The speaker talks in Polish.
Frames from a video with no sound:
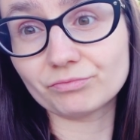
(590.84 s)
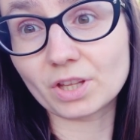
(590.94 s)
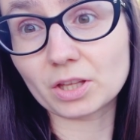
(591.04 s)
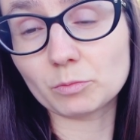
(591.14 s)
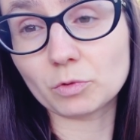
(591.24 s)

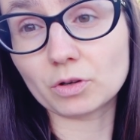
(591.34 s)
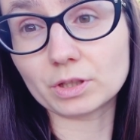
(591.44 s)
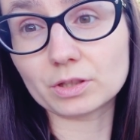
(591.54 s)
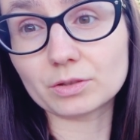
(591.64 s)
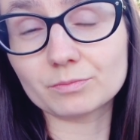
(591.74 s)
Na tym
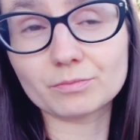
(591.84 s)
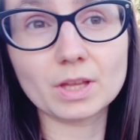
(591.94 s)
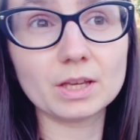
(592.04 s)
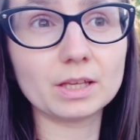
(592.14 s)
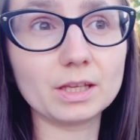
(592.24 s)
koniec.
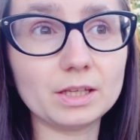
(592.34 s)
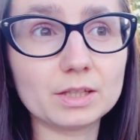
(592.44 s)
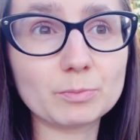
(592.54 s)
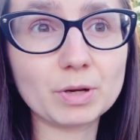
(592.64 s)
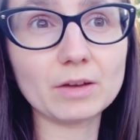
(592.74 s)

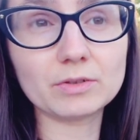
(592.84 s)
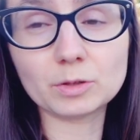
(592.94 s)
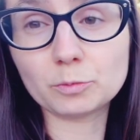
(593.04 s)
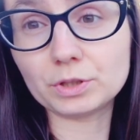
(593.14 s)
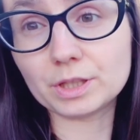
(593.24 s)
I sprawę
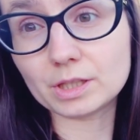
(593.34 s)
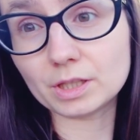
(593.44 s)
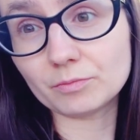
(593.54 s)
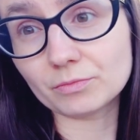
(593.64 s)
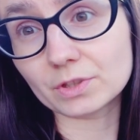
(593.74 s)
na
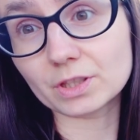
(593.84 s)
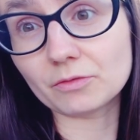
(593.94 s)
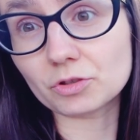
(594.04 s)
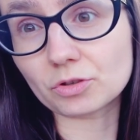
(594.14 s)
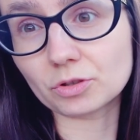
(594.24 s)
policji
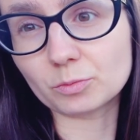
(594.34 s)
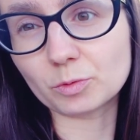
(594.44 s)
zawieszono